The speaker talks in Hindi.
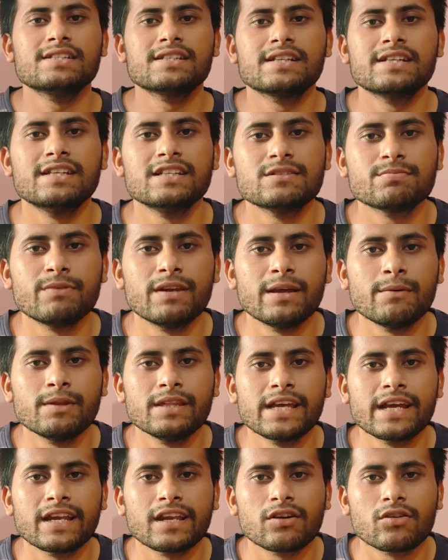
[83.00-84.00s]
इंच की डिस्प्ले भी
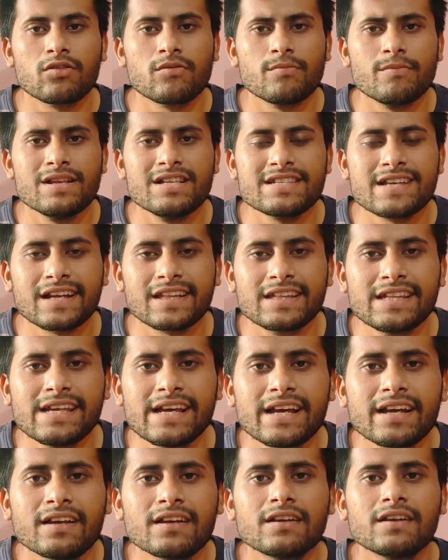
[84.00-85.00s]
देखने को मिल सकती
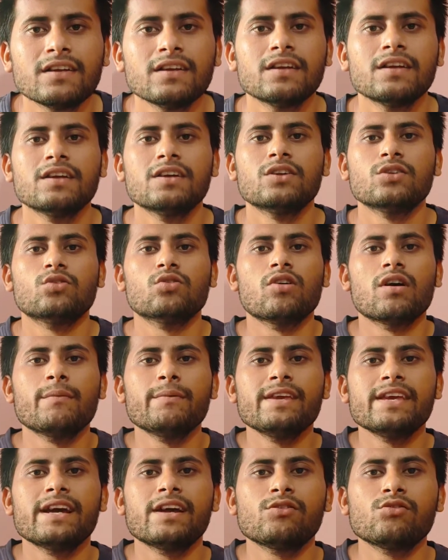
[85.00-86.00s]
है तो
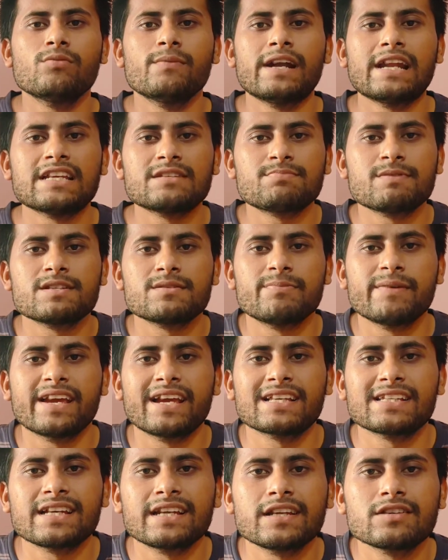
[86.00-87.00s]
अभी यह रूमर
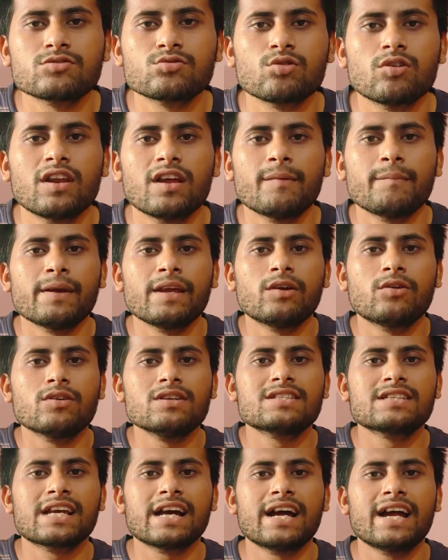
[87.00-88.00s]
स्पेसिफिकेशन है सोलह मई को
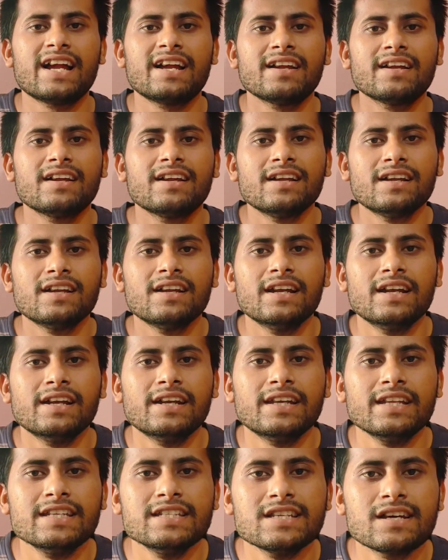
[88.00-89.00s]
इसका
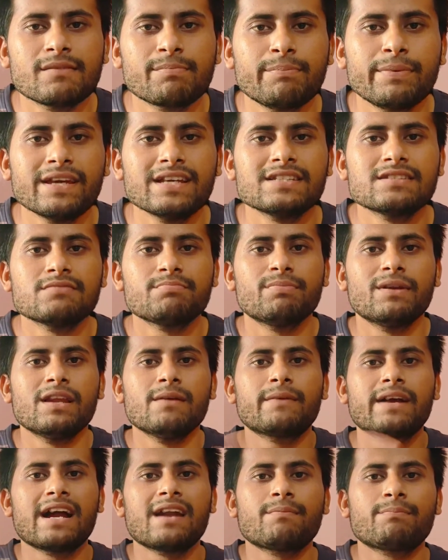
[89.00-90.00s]
टीजर पेज
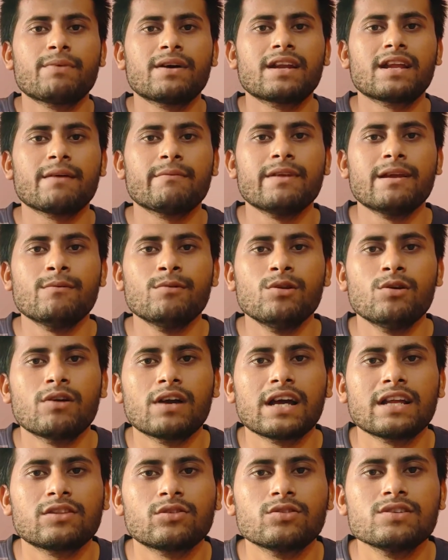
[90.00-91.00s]
फ्लिपकार्ट पर अवेलेबल
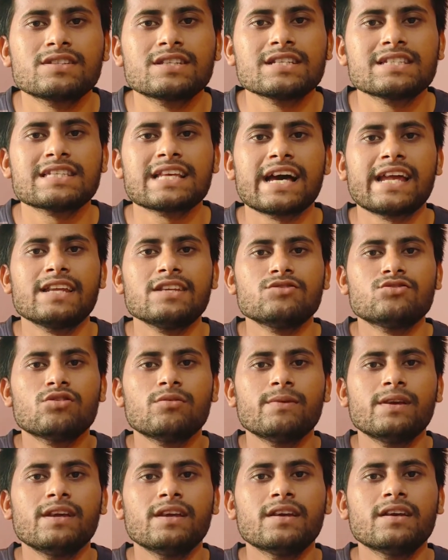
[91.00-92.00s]
होगा तो इसकी सारी
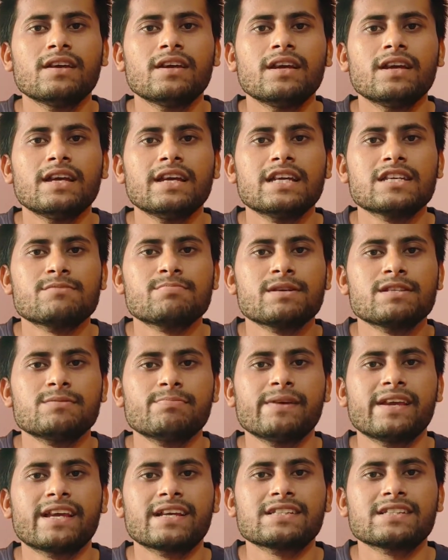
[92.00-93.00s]
जो भी
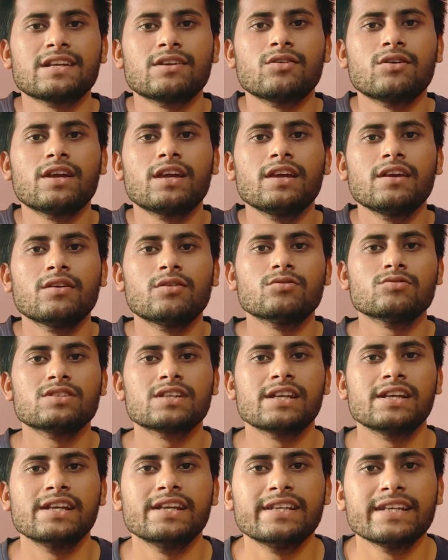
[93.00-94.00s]
स्पेसिफिकेशन होगी
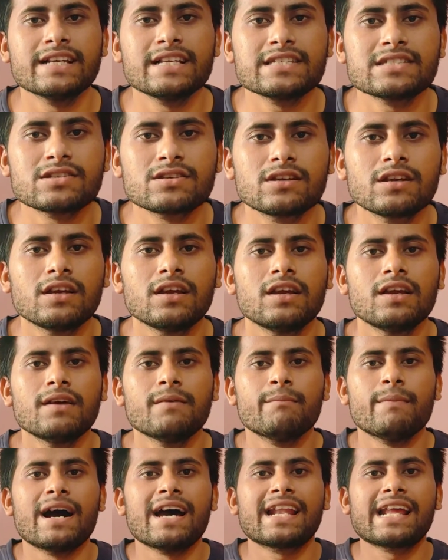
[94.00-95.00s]
उसकी डिटेल्स
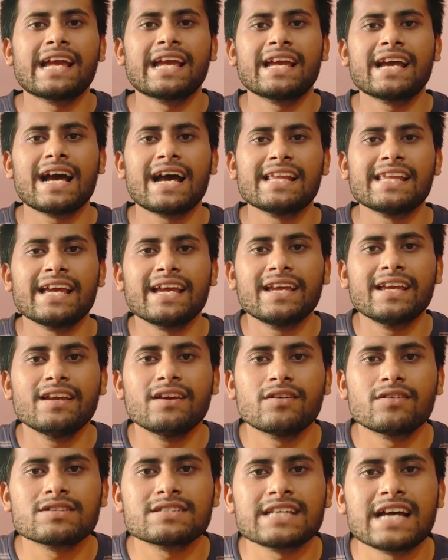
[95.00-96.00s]
बाहर आ जाएगी
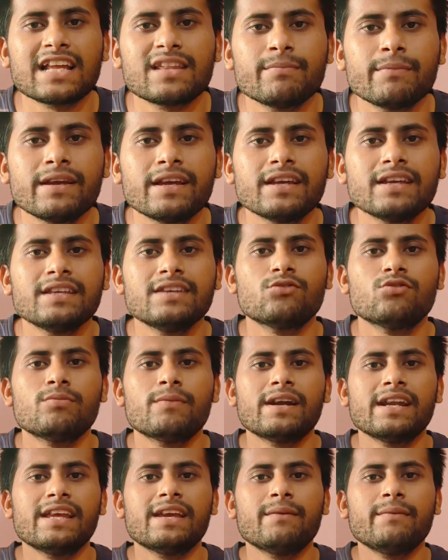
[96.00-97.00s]
और साथ में
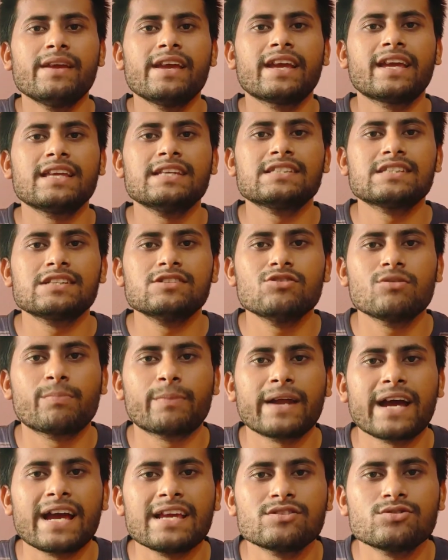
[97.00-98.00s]
रूमर ये भी है कि इसकी जो
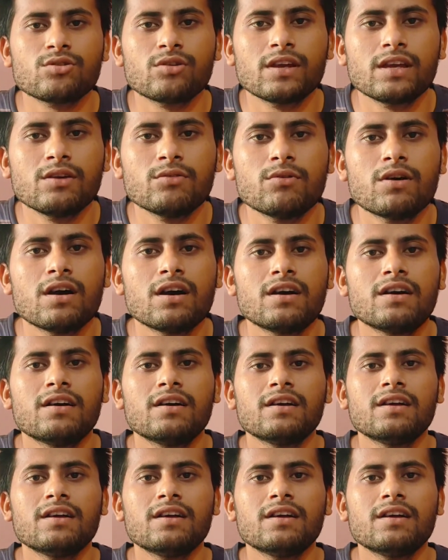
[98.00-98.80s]
प्राइस होगी वह